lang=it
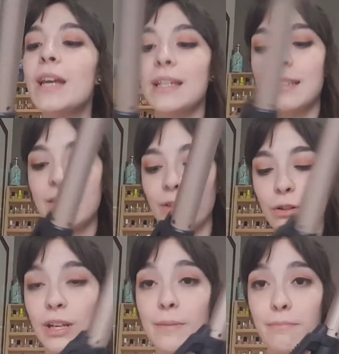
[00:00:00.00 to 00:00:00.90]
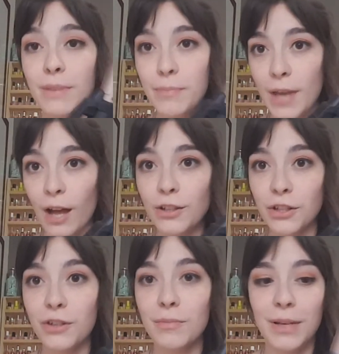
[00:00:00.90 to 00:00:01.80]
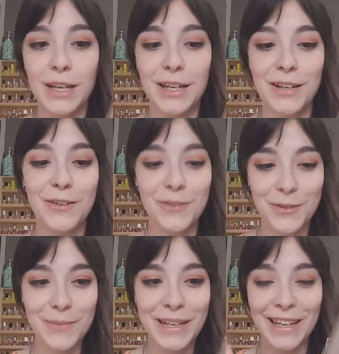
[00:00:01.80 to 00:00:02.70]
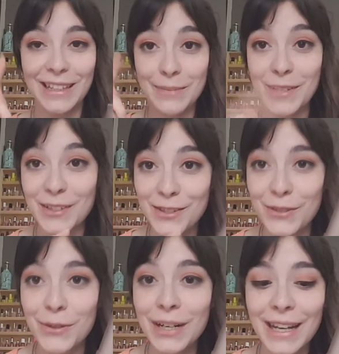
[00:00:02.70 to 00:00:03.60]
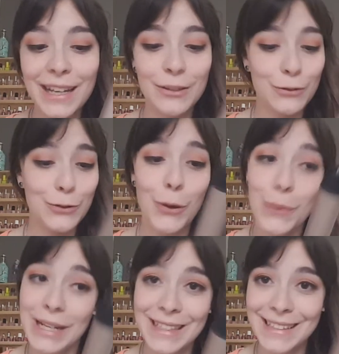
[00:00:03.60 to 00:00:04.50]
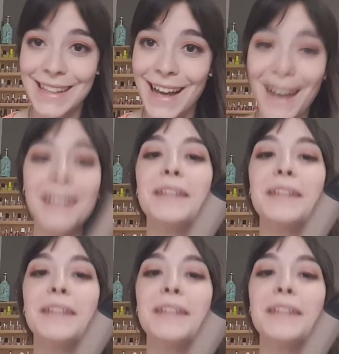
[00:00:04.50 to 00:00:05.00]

Sta di fatto che mi piace come, come dimensione, non so quale sia,